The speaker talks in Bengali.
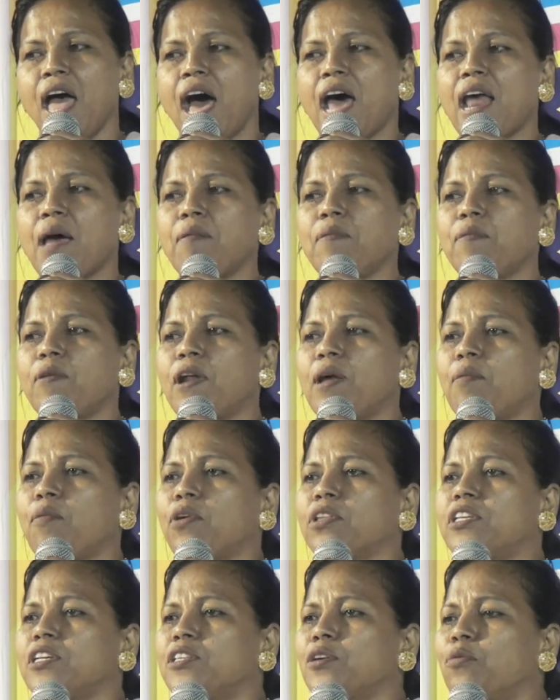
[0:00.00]
আর আমি বললাম
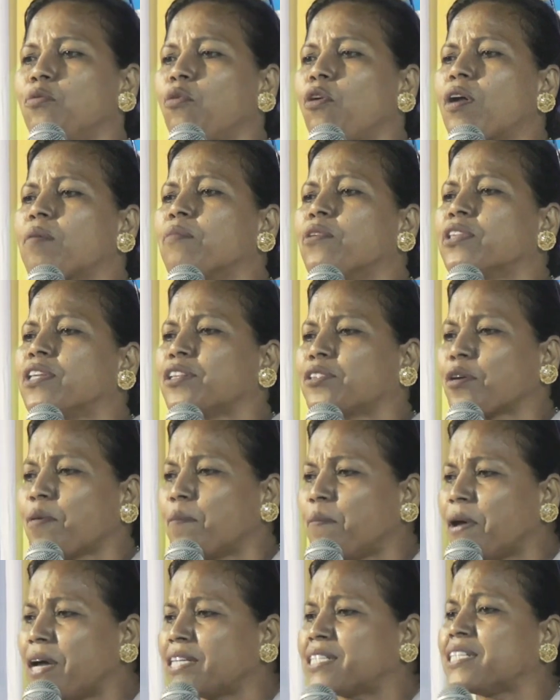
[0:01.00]
ও দিদি ওর মধ্যে তো
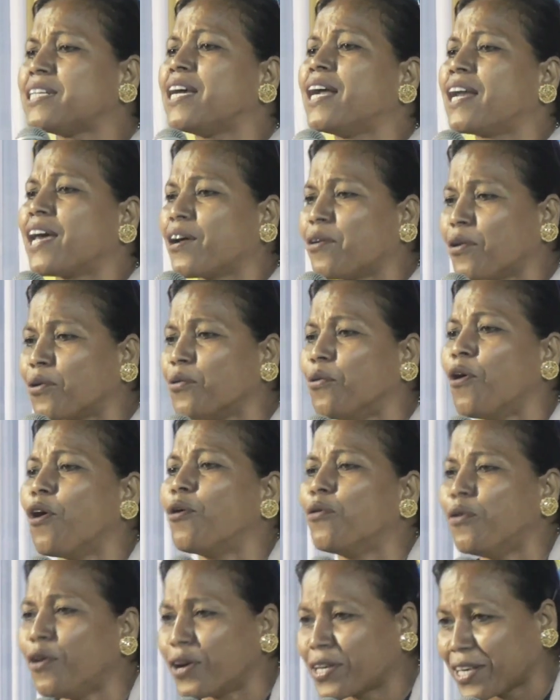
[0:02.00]
বেশি এড়ে গরু
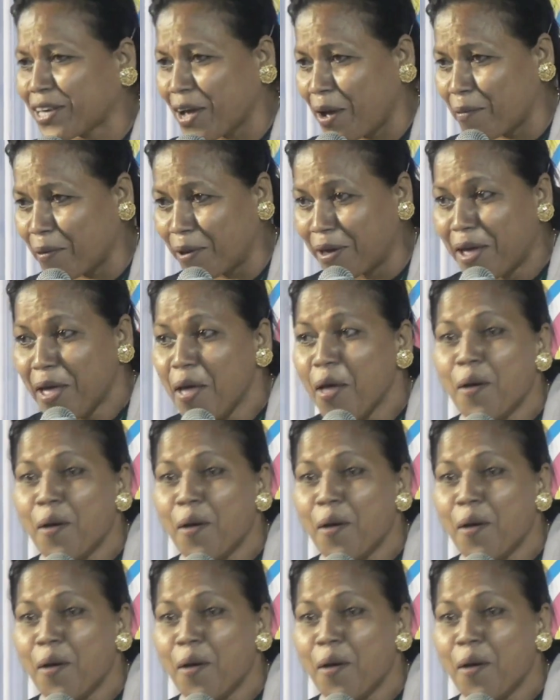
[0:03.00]
ওগুলো কি হবে